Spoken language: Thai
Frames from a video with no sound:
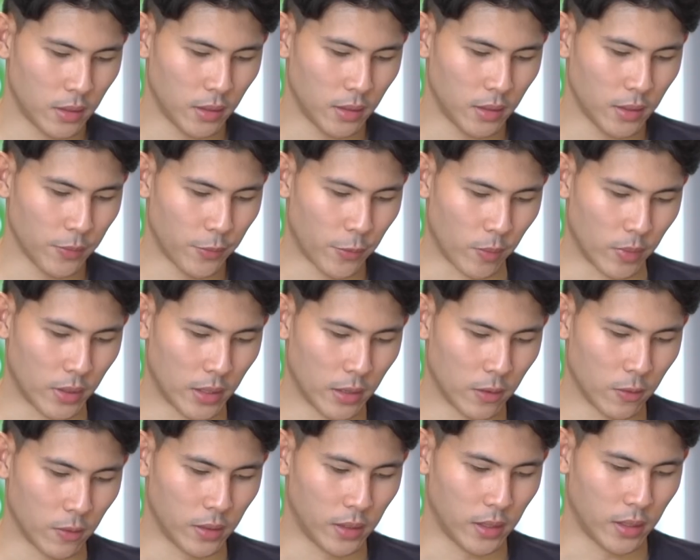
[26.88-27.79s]
จริงที่ผมเลื
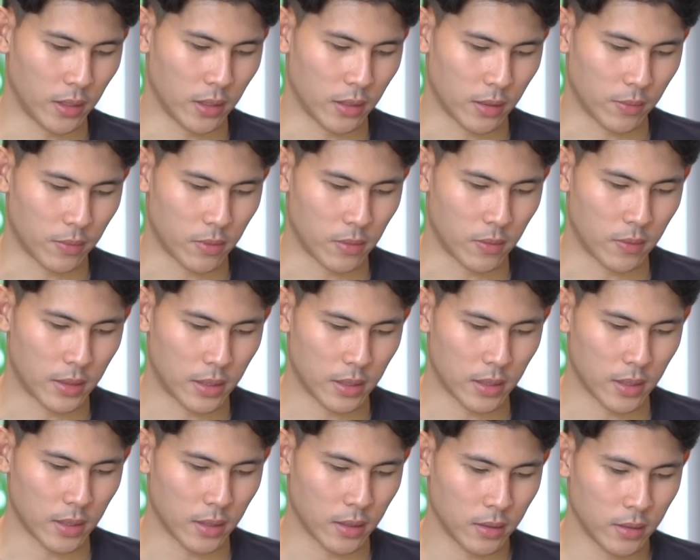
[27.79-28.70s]
อกคนนี้นะครับเพราะ
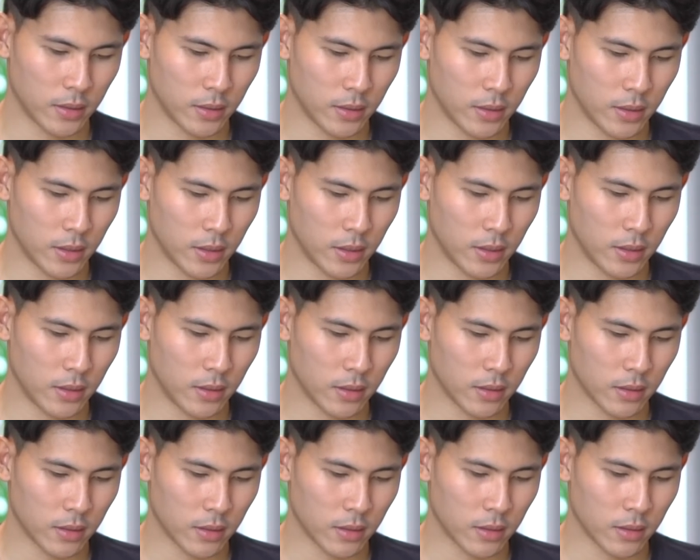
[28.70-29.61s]
ว่า
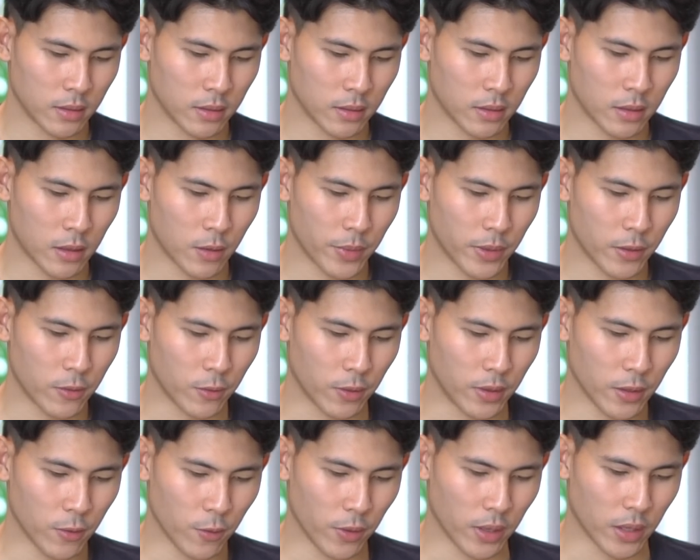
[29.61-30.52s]
เขาเป็นค
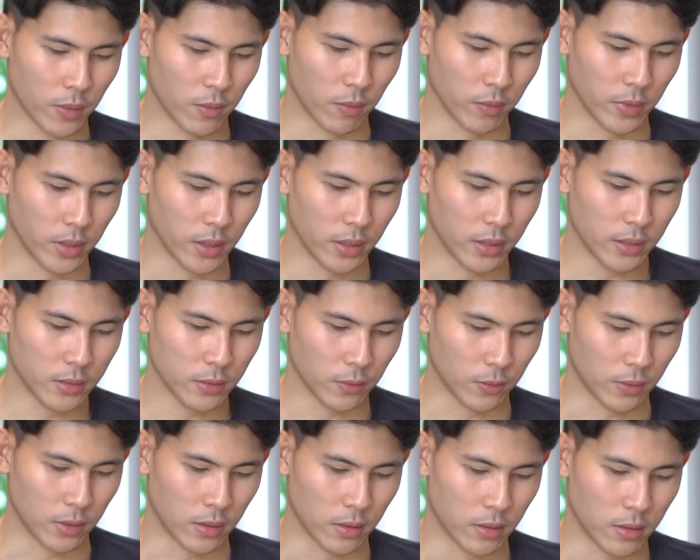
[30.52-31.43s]
นที่คุยกับผมเยอะที่
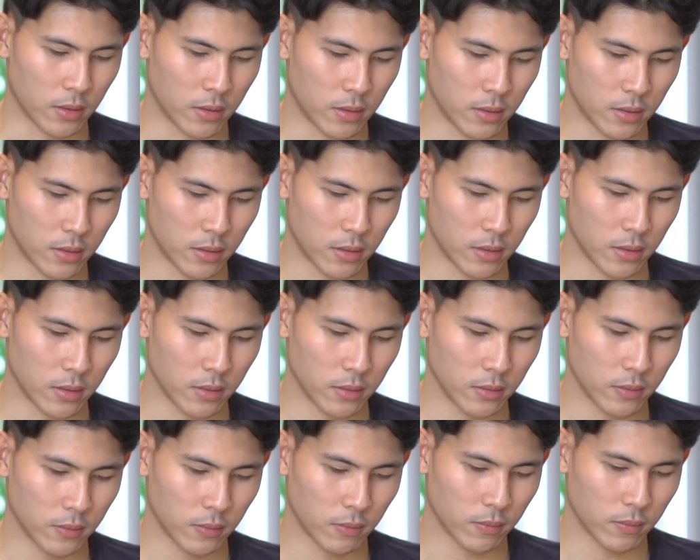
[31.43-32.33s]
สุดแล้วก็
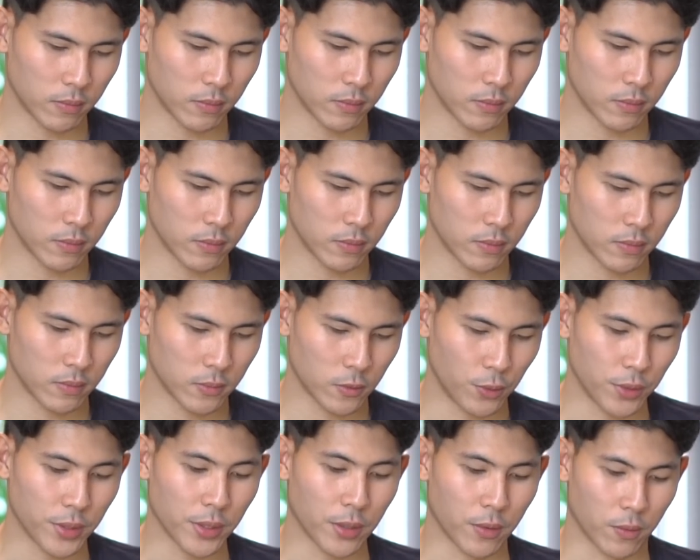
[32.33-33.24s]

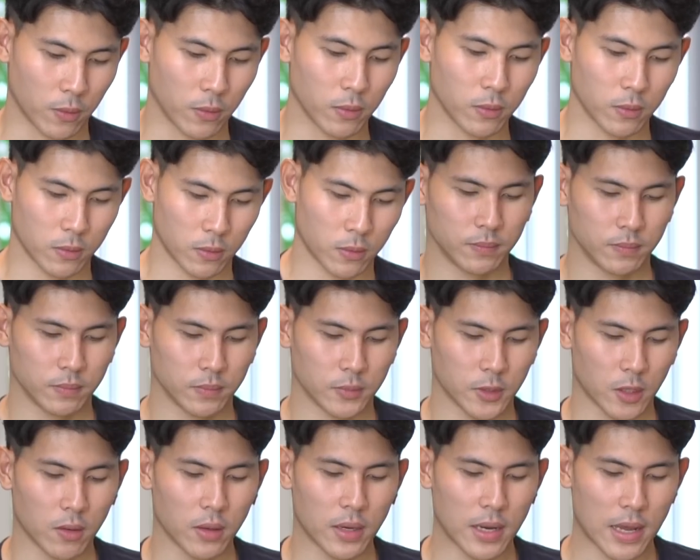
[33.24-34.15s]
คุยสนุก
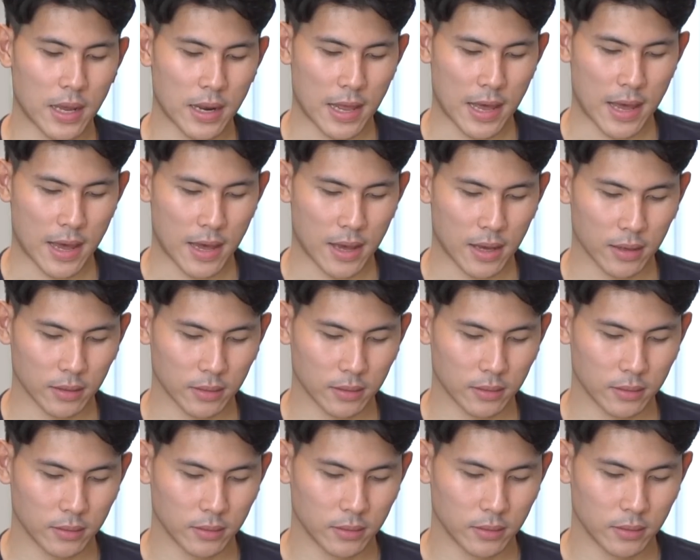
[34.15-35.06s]
เขาก็น่ารัก
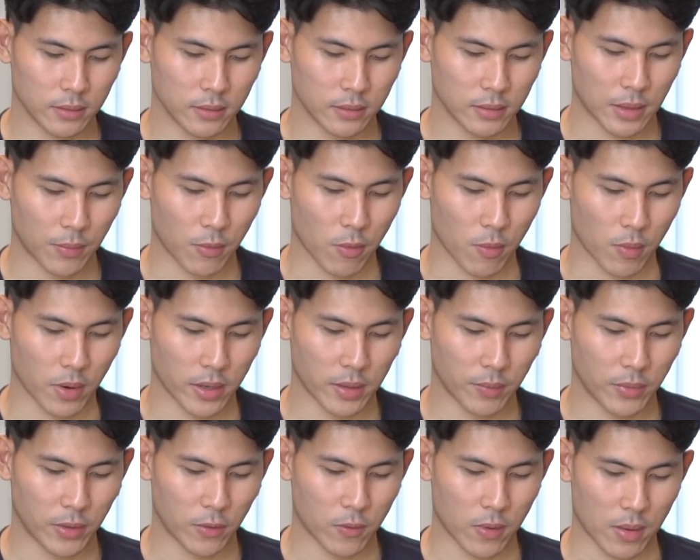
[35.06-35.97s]
แต่ผมก็
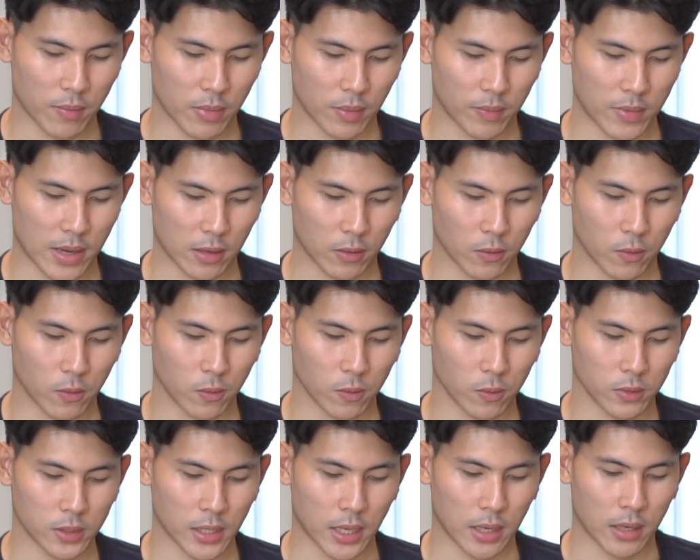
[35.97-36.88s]
ยังมีความแบบอยากรู้
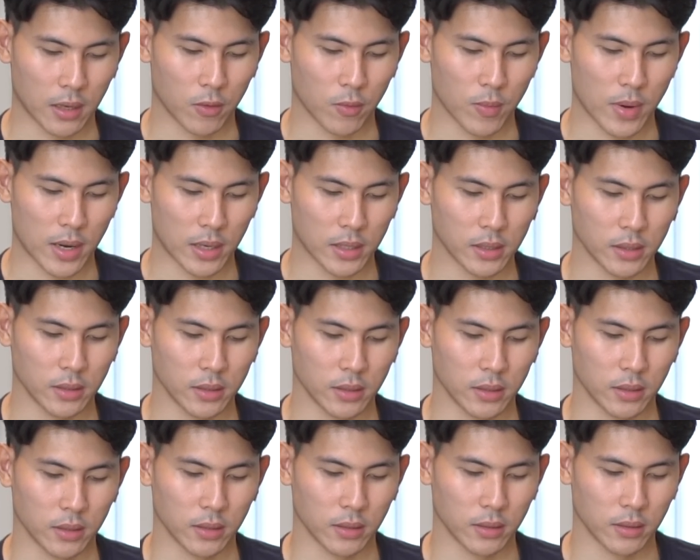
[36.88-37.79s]
จากเขามากขึ้น
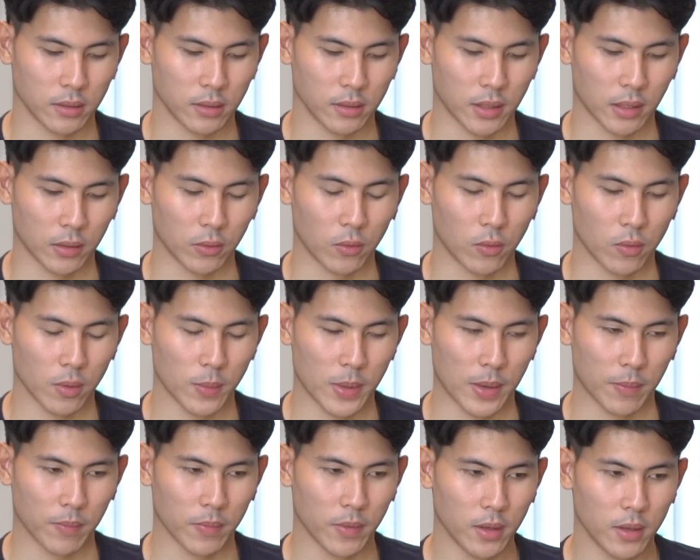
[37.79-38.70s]
อยากรู้ว่า
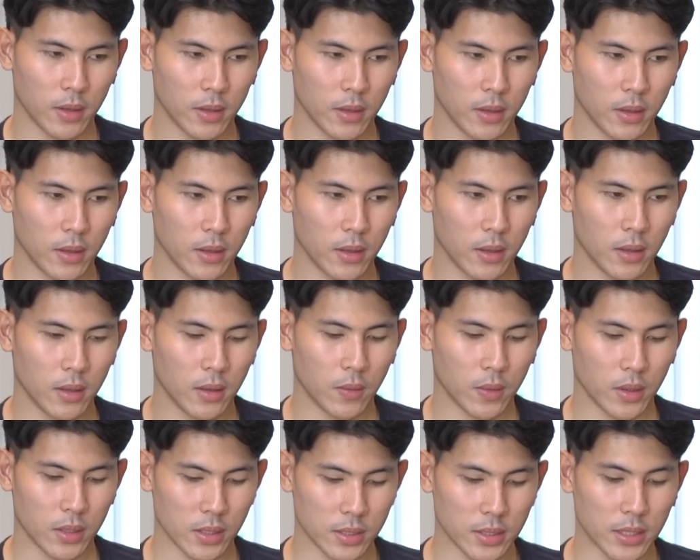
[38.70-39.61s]
แบบ
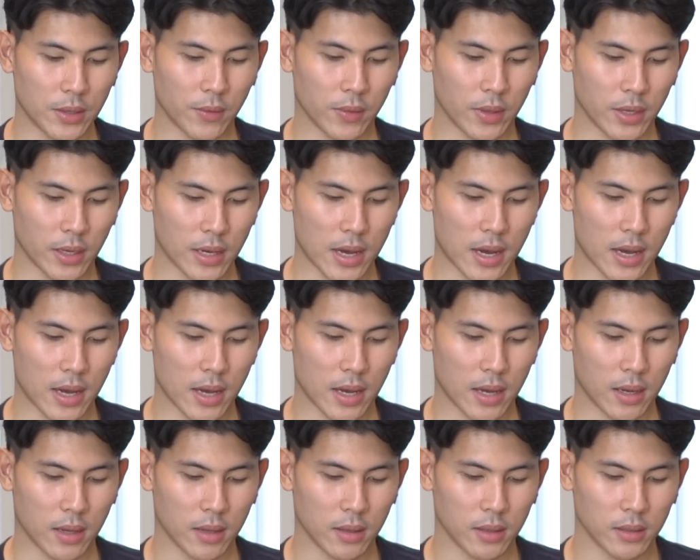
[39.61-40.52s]
วันที่4วันที่
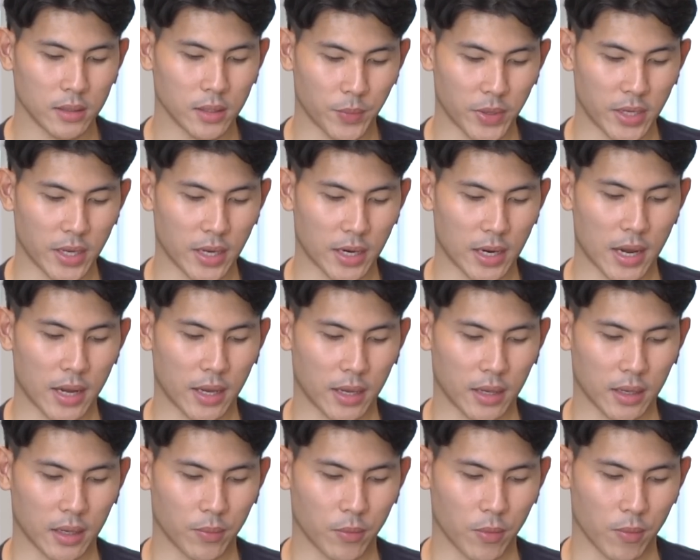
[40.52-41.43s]
5จะเป็นยังไง
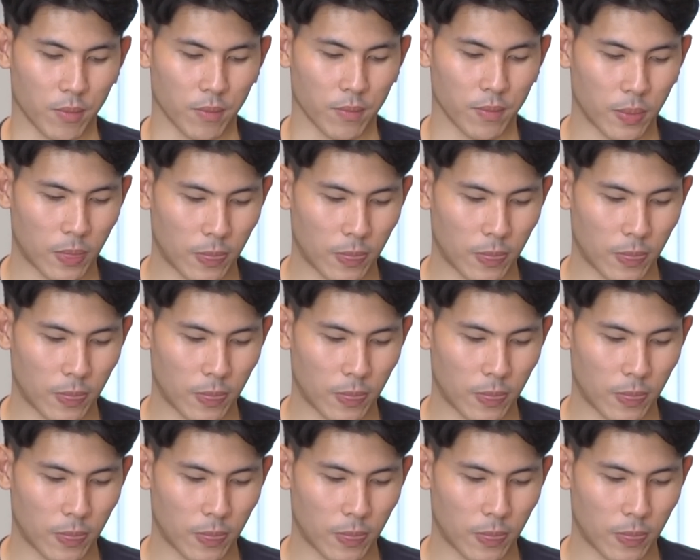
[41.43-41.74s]
ครับผม